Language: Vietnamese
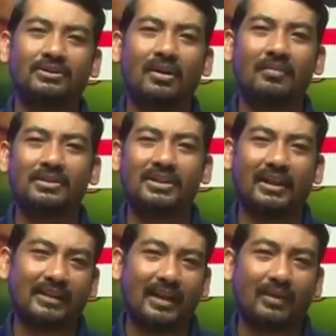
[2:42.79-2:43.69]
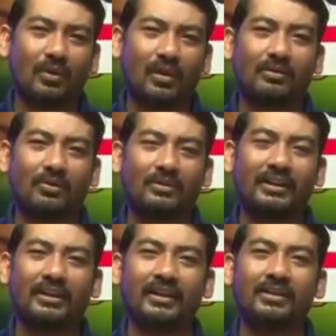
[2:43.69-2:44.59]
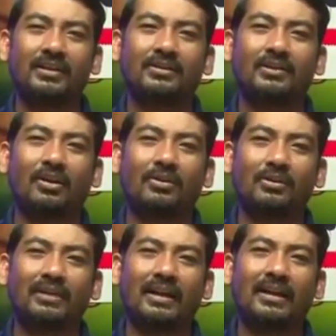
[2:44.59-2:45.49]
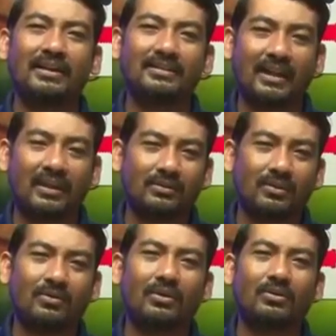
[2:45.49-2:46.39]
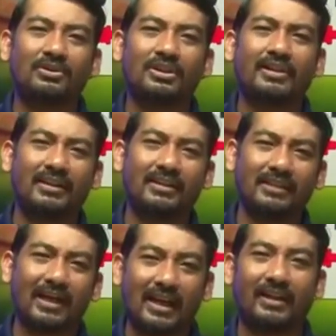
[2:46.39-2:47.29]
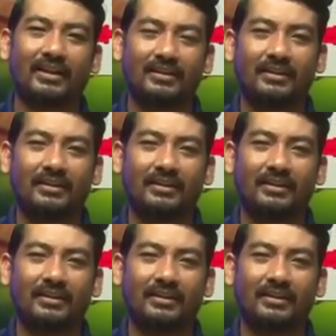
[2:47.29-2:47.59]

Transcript: trong mình chia tha con rút đi ấy con rút ta lên sau có con rút nhẹ dương đây